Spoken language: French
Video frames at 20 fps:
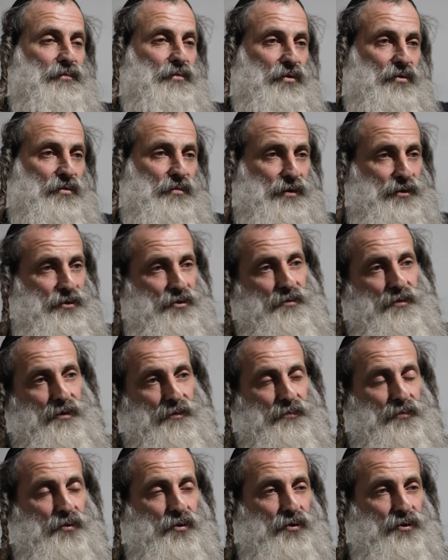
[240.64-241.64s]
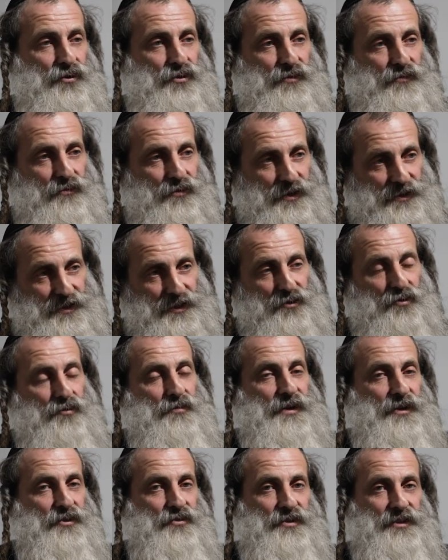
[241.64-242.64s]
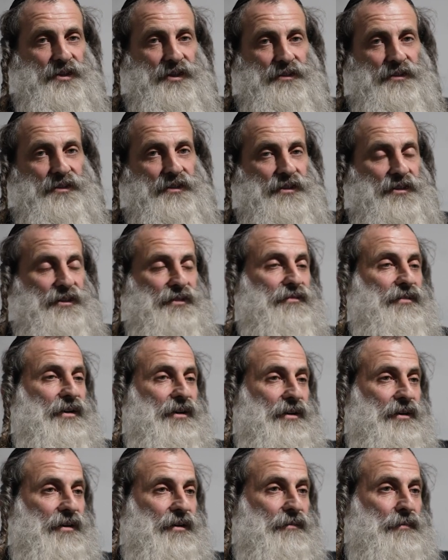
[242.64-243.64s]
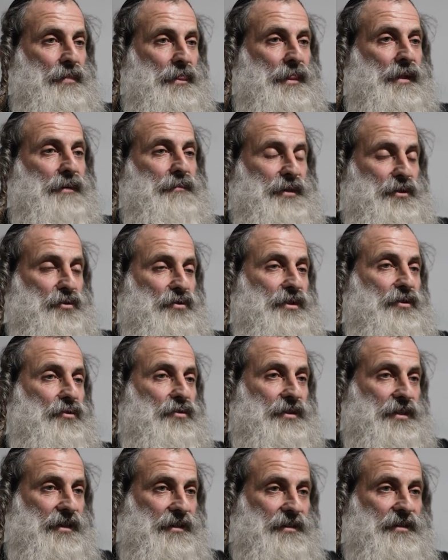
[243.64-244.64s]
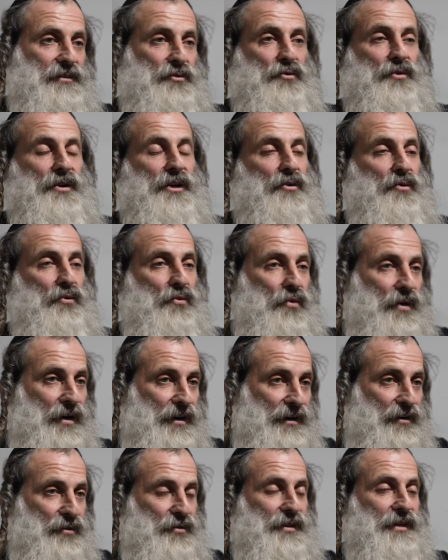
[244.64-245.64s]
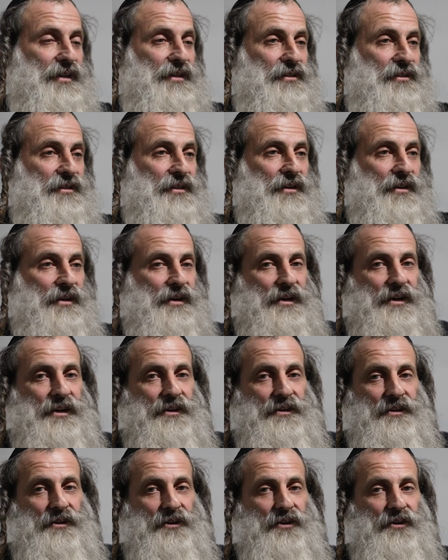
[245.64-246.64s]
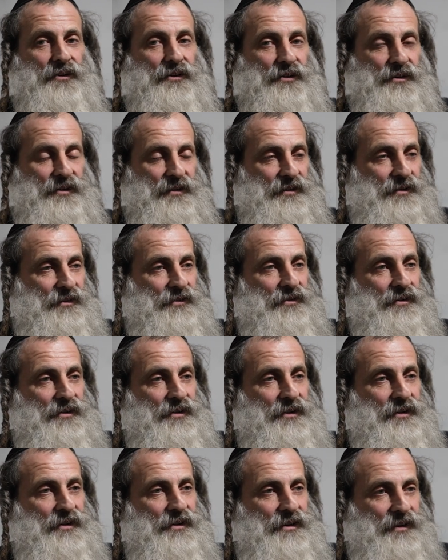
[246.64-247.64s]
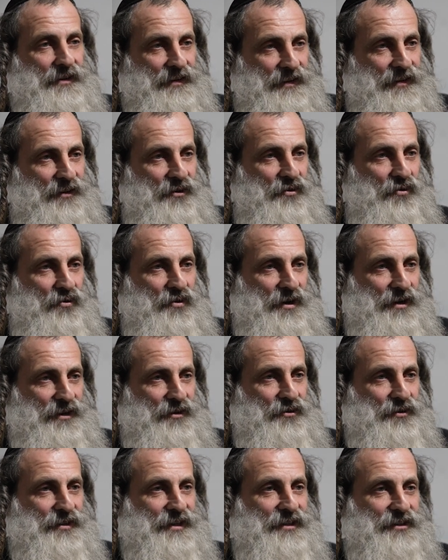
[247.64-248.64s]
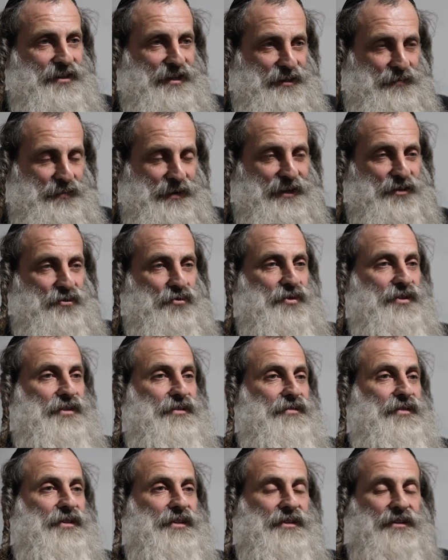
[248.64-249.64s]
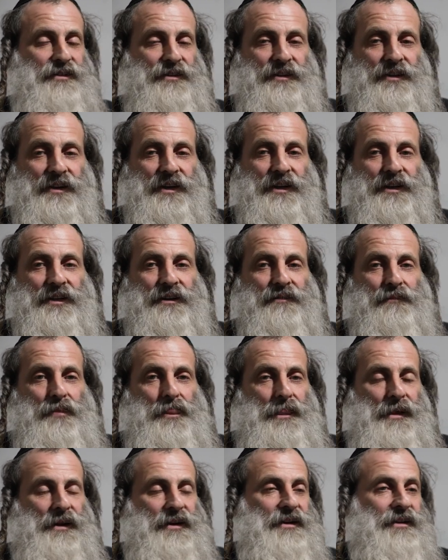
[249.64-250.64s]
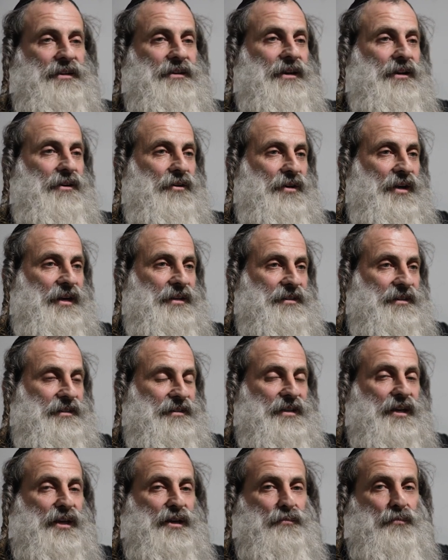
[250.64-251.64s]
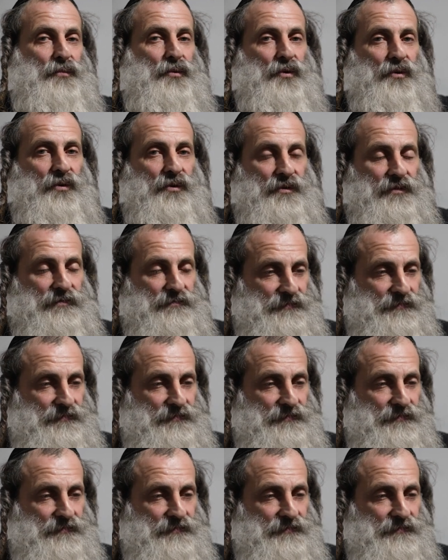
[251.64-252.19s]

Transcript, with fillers: mon comportement pour recevoir cette lumière du tzaddik qui va, parce qu'on dit le tzaddik, celui qui a le roi HaKodesh, le roi HaKodesh, l'inspiration divine, et euh, grâce à ça, il peut,